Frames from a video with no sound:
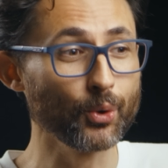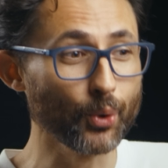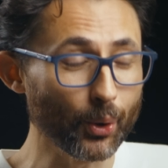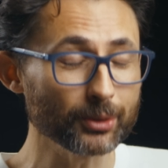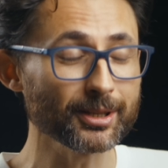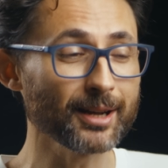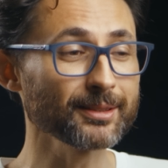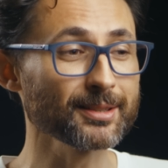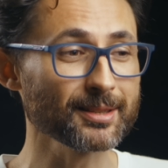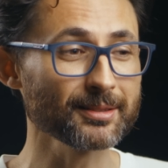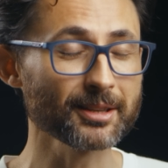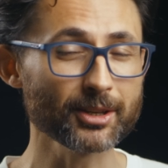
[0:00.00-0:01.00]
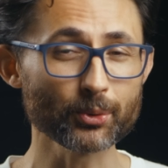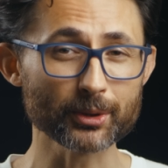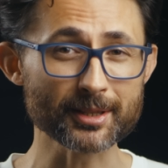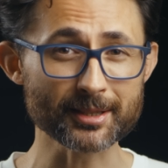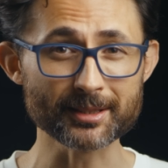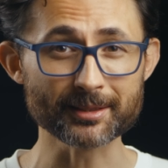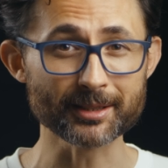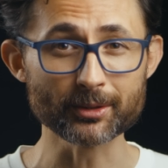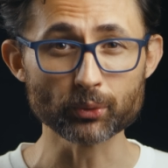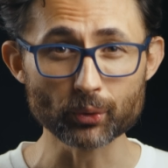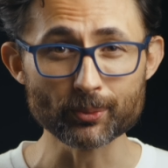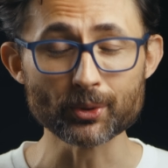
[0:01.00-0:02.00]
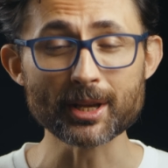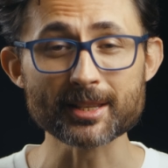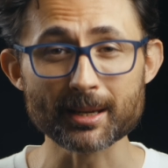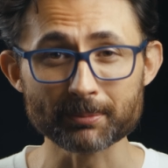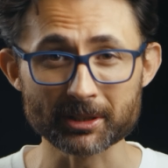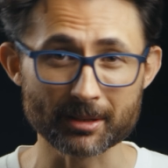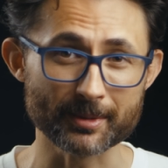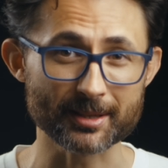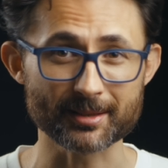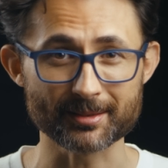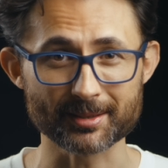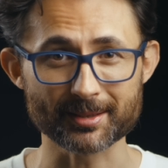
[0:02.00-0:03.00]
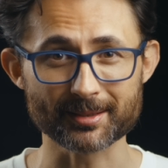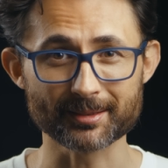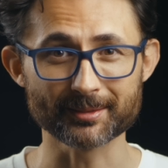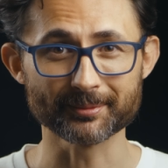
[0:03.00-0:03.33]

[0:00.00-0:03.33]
Go tahtasındaki olasılıkların tümünü hesaplatamazsınız.